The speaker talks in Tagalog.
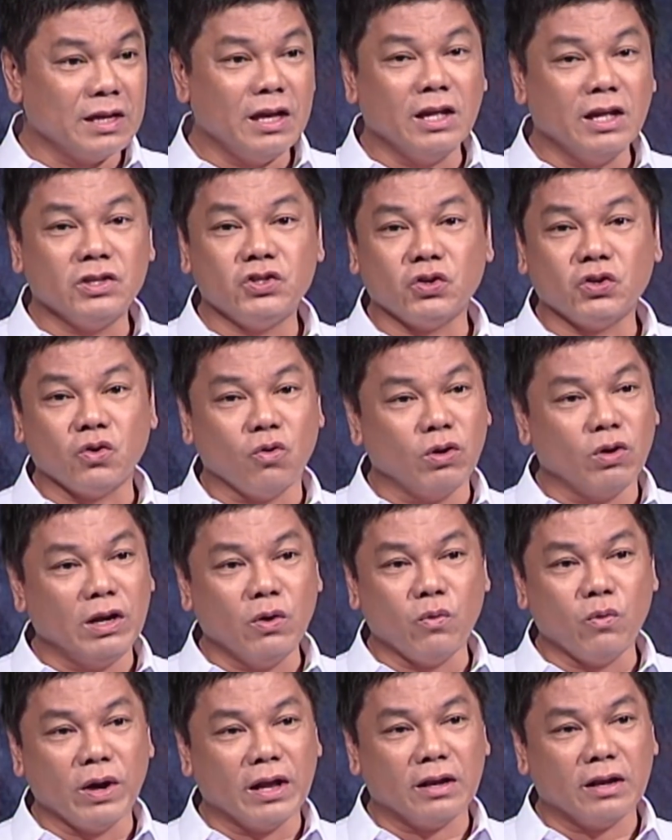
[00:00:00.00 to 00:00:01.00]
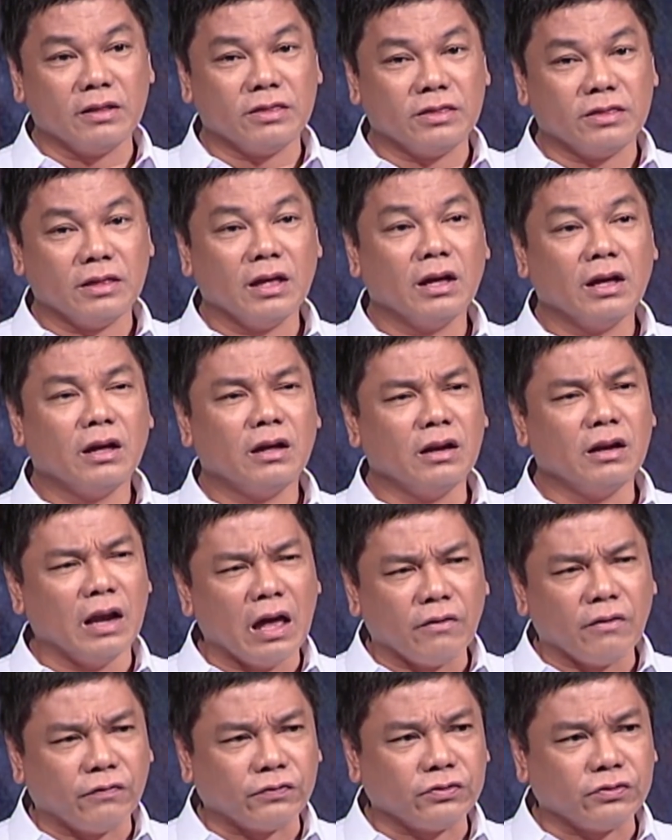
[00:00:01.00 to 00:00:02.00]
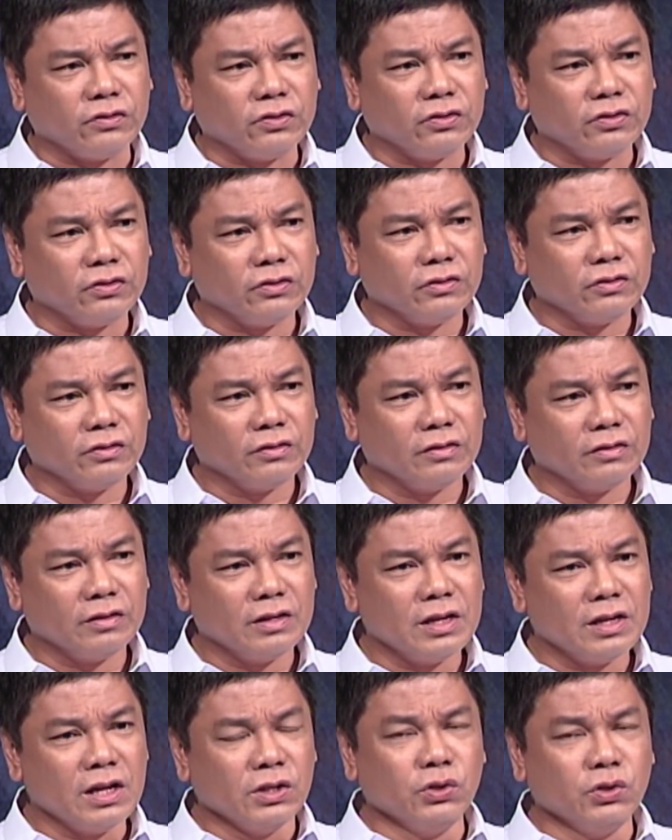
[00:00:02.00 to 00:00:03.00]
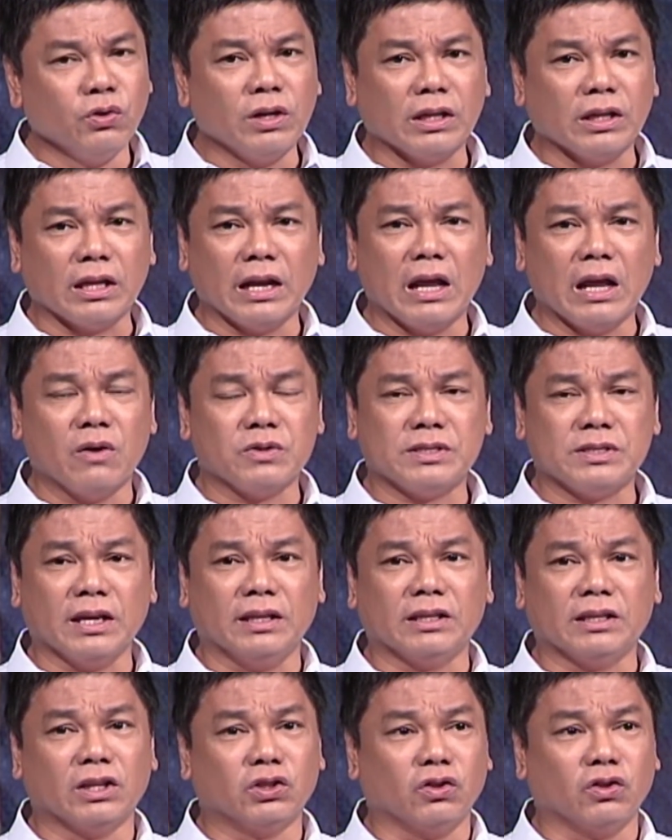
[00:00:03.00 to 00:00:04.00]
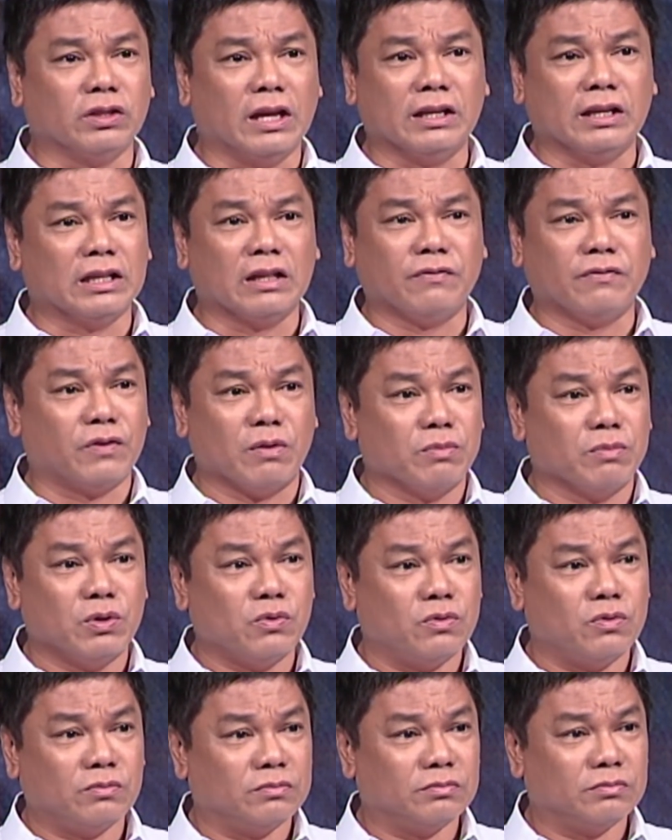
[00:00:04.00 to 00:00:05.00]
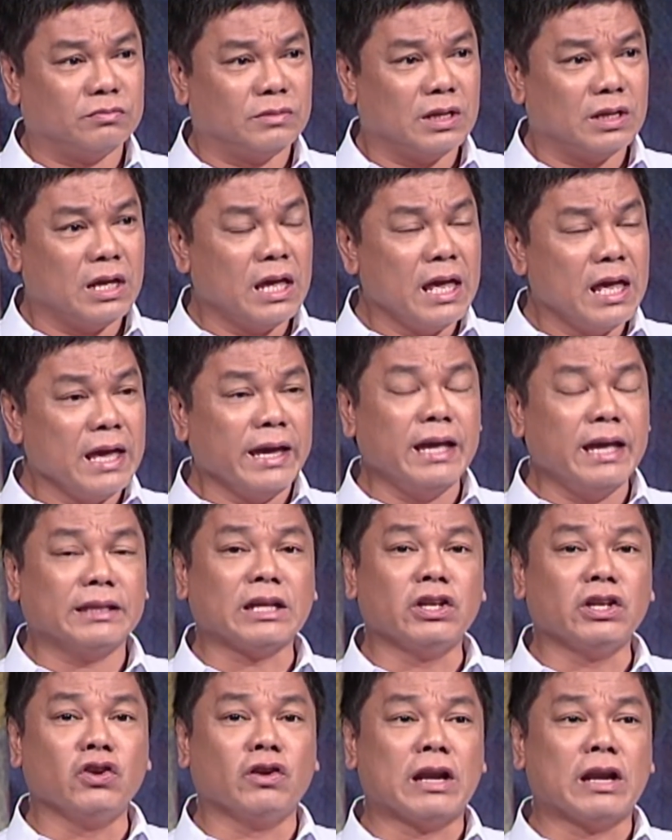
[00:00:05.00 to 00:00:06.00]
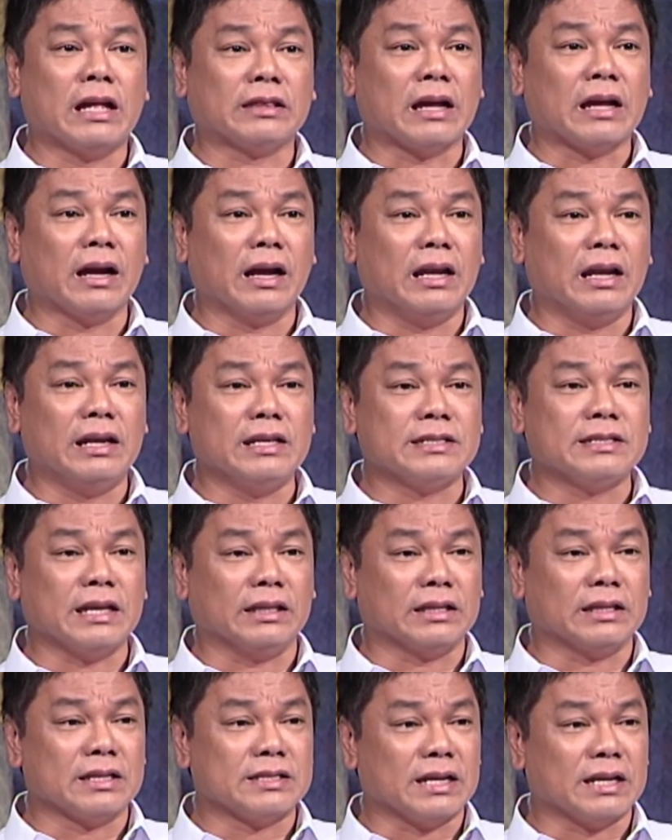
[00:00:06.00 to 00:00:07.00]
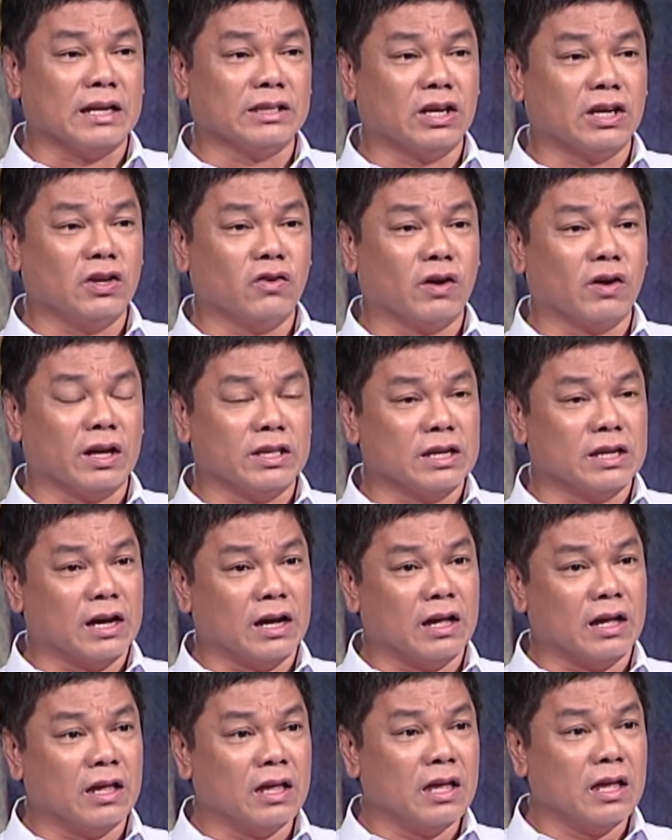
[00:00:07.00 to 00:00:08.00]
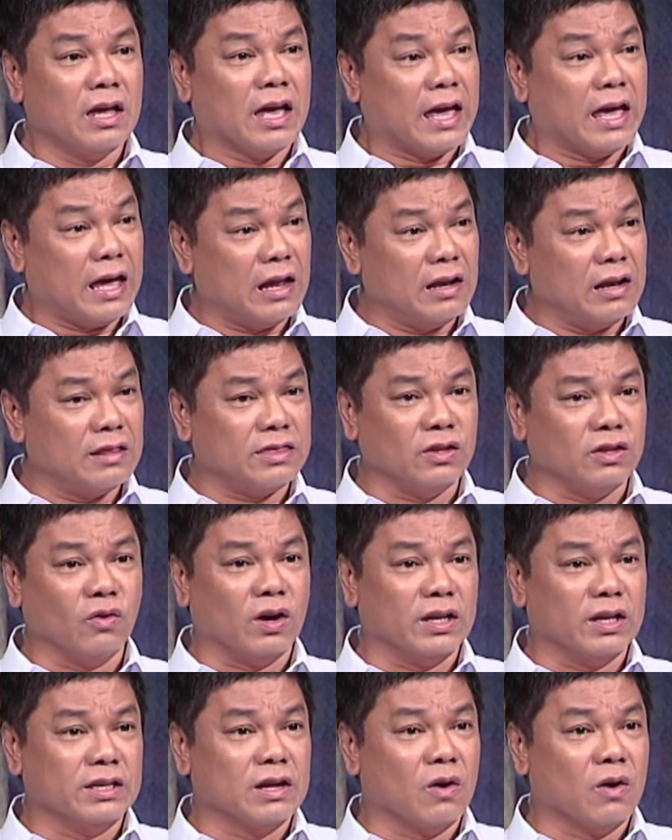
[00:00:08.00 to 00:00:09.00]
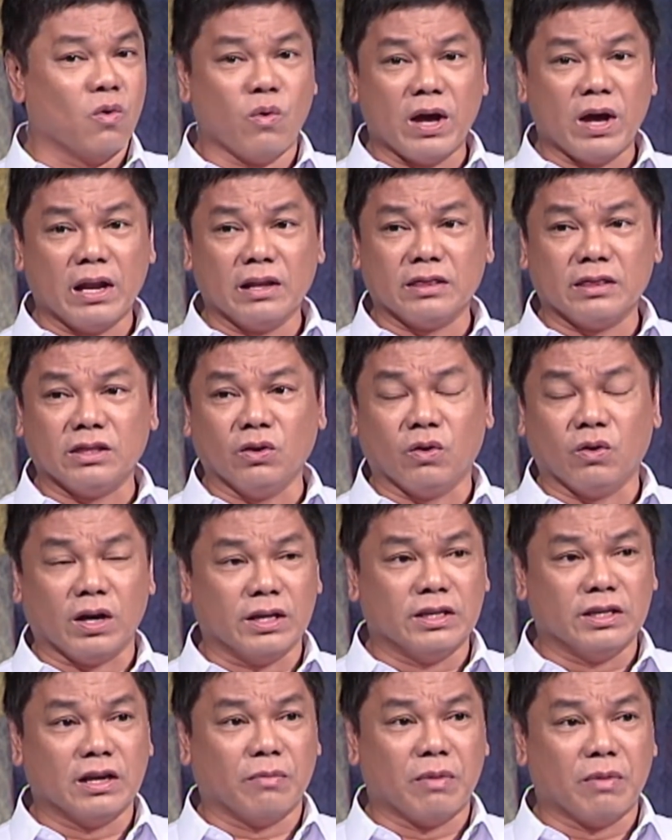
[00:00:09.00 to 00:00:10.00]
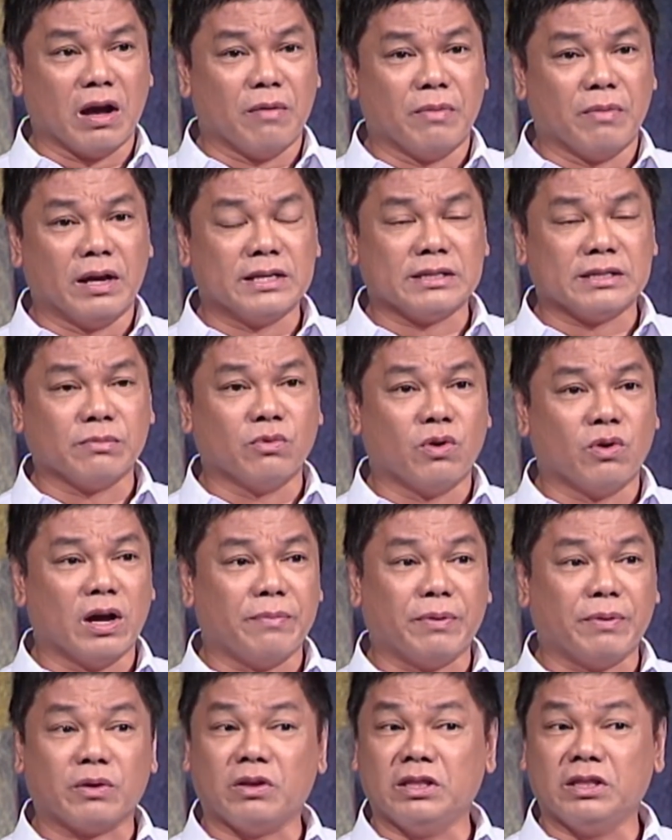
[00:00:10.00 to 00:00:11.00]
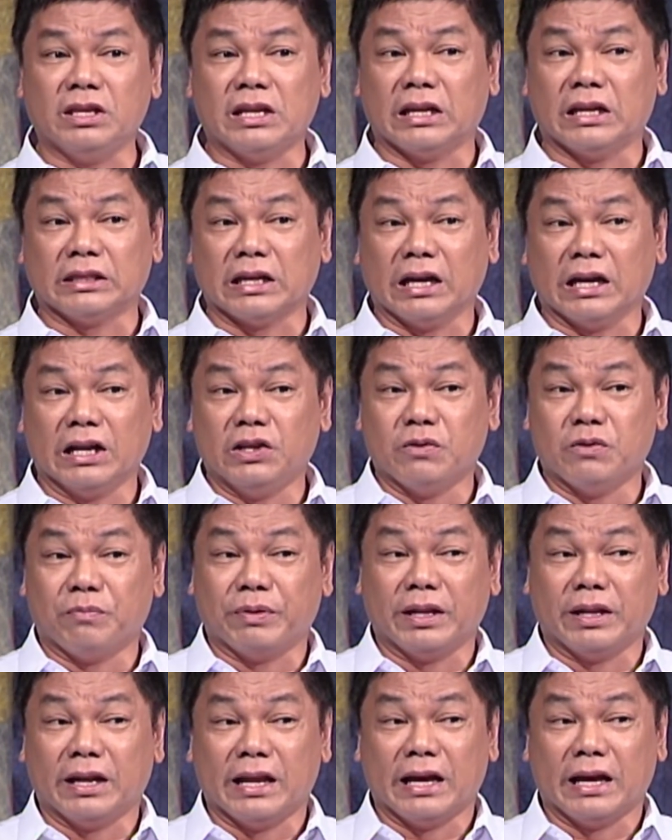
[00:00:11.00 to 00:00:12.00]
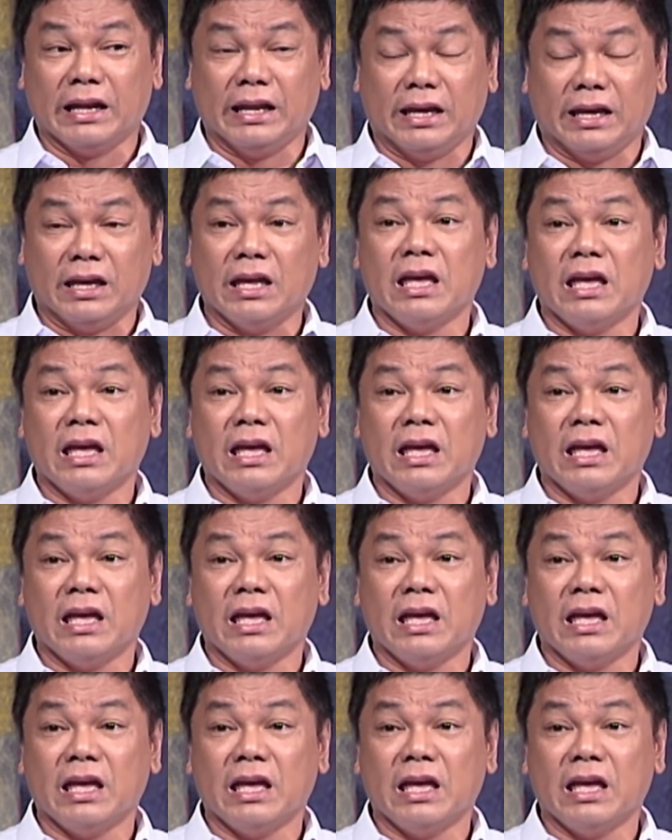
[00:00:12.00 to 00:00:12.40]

It's your only wealth left. Do not allow Satan to take that from you. Kita nyo, natanggal ni Satan sa kanya yung kanyang health, yung kanyang wealth, yung kanyang mga mahal sa buhay, pero hindi natanggal yung pananalig.